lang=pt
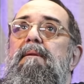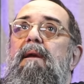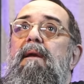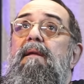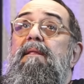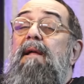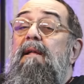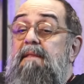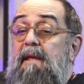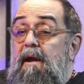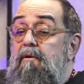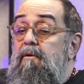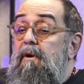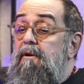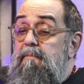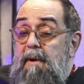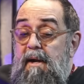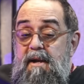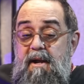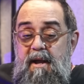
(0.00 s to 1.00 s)
Ainda tem
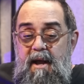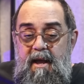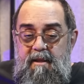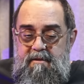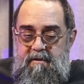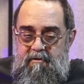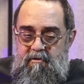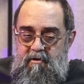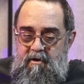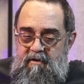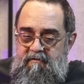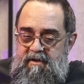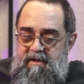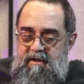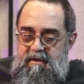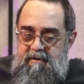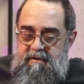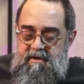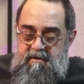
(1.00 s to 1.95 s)
agora uma carta nova, né?